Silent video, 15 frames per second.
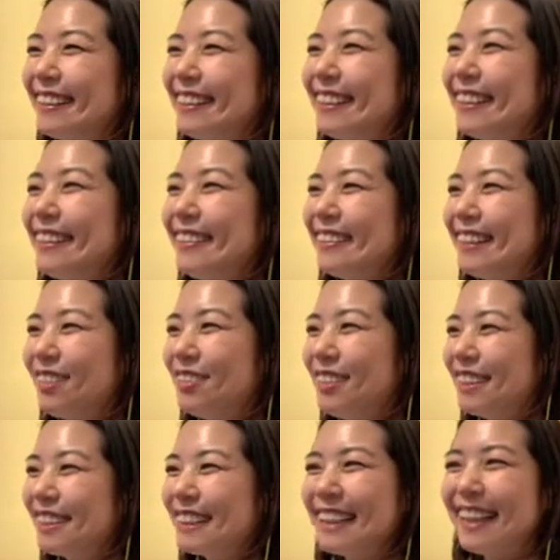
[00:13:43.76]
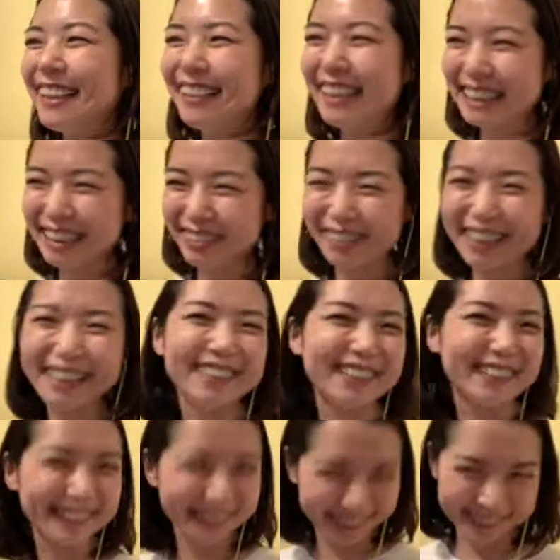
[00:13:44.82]
いろんなモンスターを集めよ
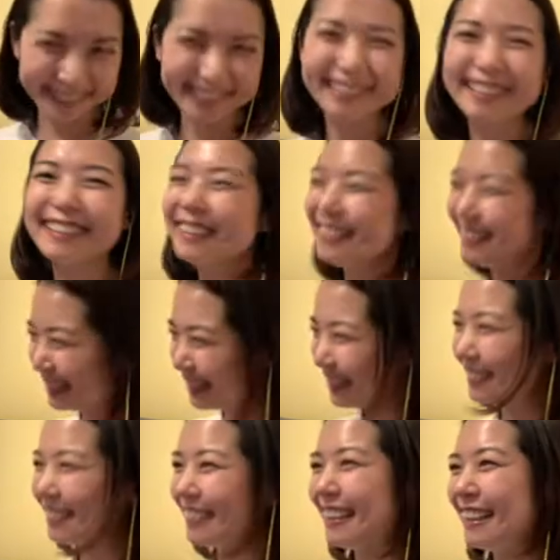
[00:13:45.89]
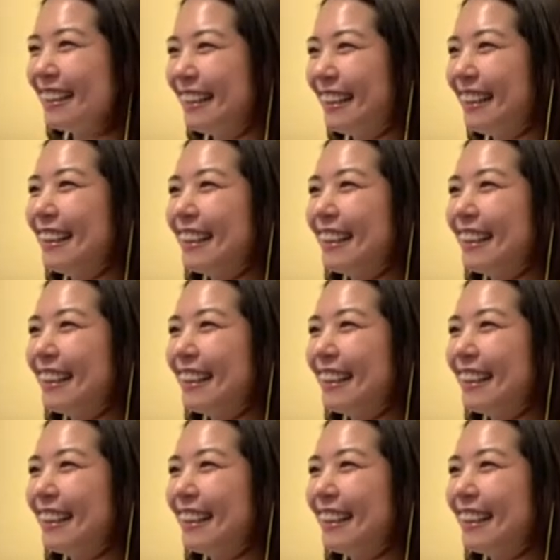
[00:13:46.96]
う。うん、これがね